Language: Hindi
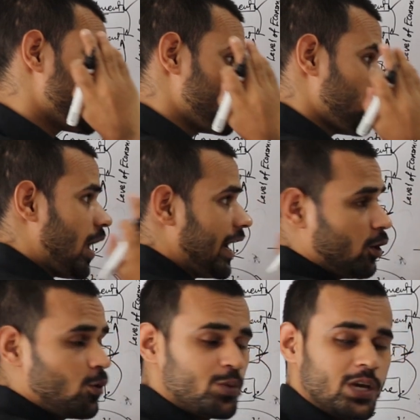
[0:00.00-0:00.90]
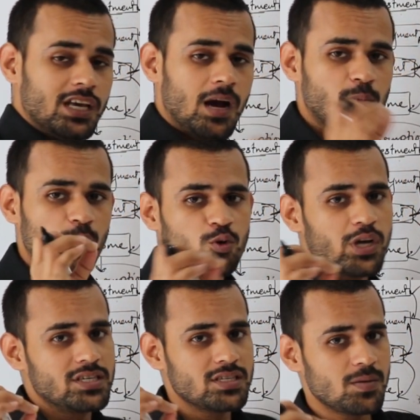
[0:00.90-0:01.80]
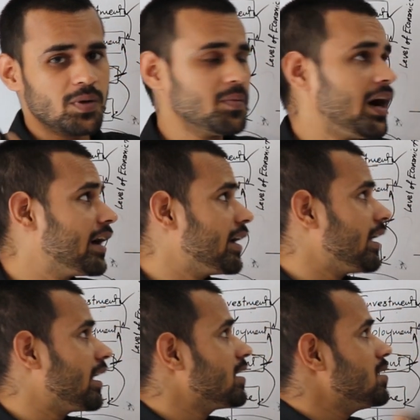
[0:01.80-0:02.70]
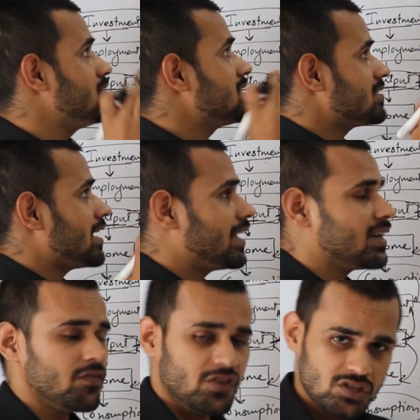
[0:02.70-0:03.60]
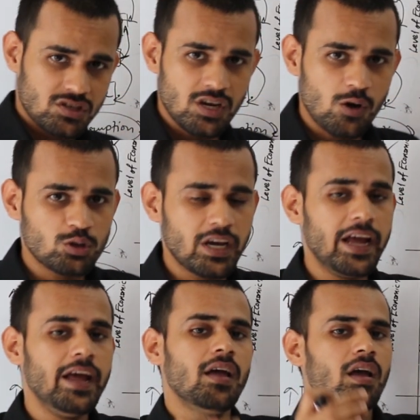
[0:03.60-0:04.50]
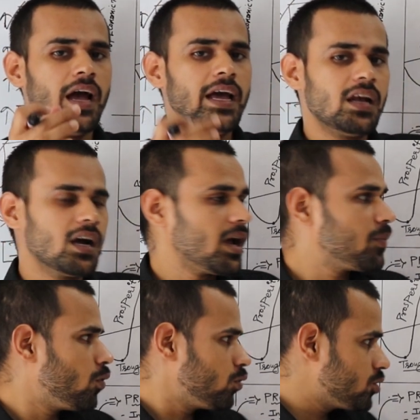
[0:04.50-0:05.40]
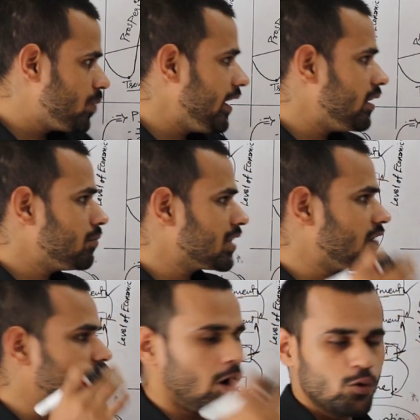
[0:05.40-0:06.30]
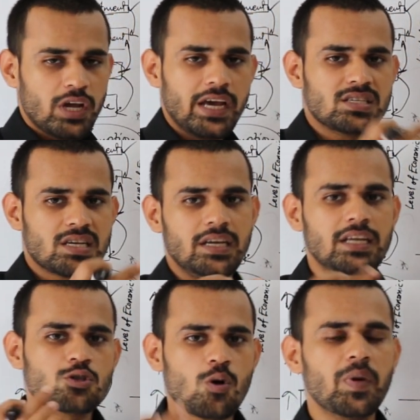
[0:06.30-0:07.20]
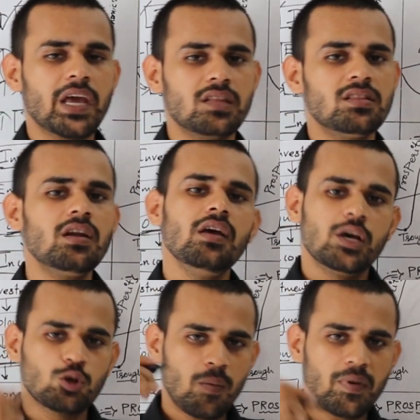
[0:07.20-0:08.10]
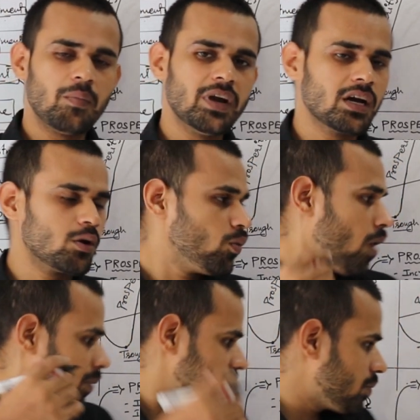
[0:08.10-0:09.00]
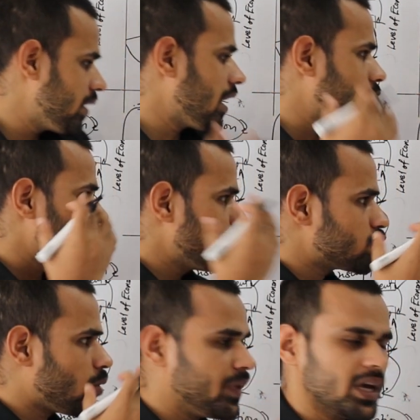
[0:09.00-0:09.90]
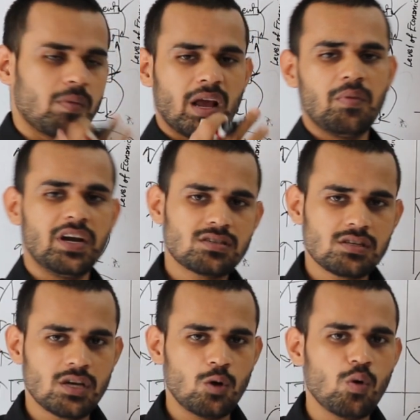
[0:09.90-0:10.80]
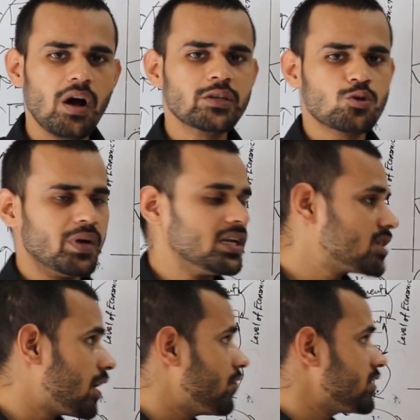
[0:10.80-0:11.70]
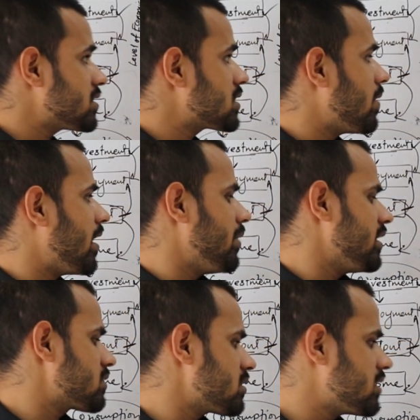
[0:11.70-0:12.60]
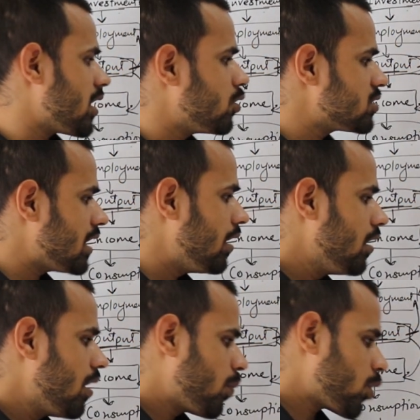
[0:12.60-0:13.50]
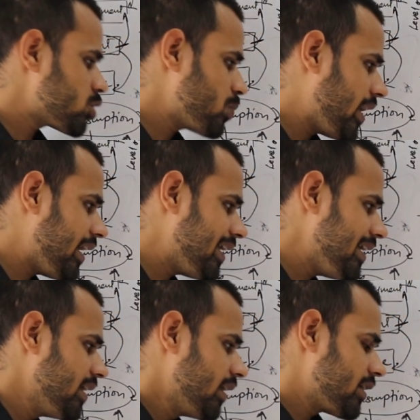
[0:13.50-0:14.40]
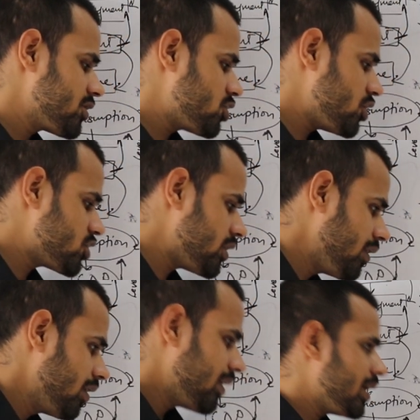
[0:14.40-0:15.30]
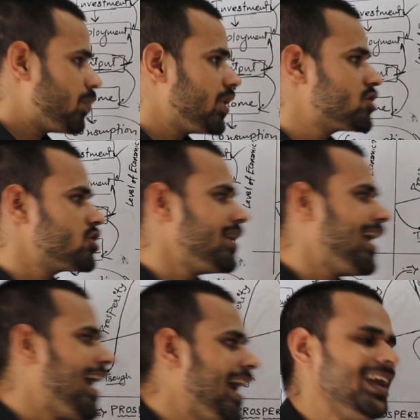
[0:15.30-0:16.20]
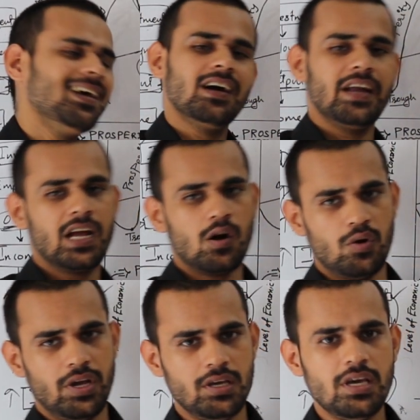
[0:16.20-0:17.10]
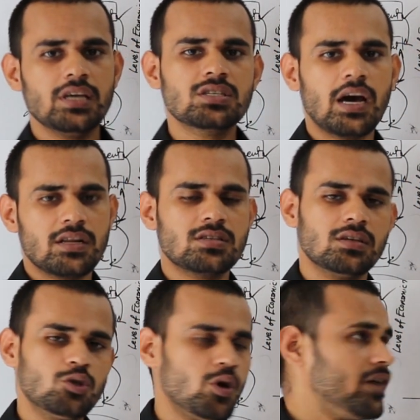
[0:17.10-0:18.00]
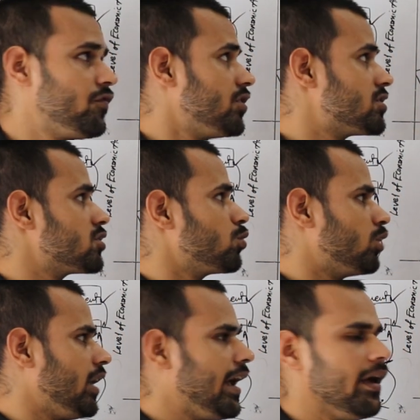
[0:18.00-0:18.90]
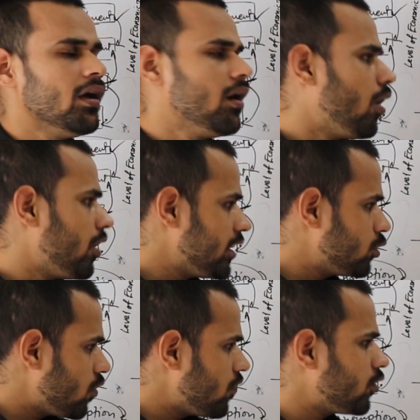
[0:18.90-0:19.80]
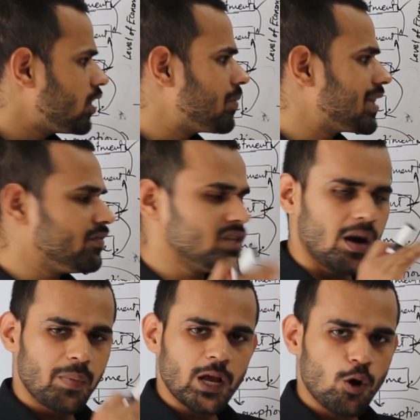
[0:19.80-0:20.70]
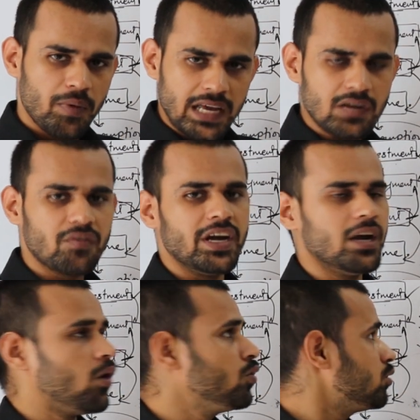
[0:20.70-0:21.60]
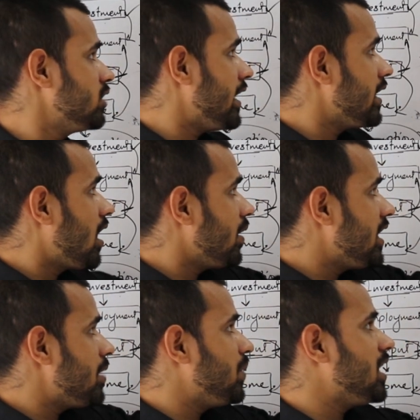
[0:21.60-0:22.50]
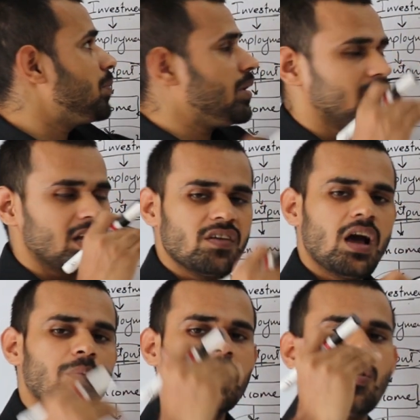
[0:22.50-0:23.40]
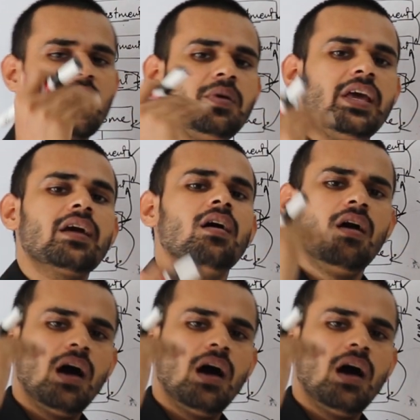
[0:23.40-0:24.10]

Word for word: सो आई होप कि आपको पूरा अच्छे समझ में आ गया रहेगा कि बिजनेस साइकिल का फेसेस क्या होता है एंड अगर आपको कुछ भी मतलब डाउट है इसके इस टॉपिक के अंदर तो आप कमेंट करो वापस से मैं क्या करूंगा उस टॉपिक के बारे में डिस्कस कर लूंगा सो so, मैंने चार फेसेस के बारे में डिस्कस किया कौन सा प्रॉस्पेरिटी रिसेशन डिप्रेशन एंड रिकवरी ये चार जो है फेसेस होते हैं और ये थ्रोफ होता है मतलब जहाँ पे इकोनॉमिक एक्टिविटी डाउन होती है यहाँ ये पीक पे मतलब यहाँ पे इकोनॉमी एक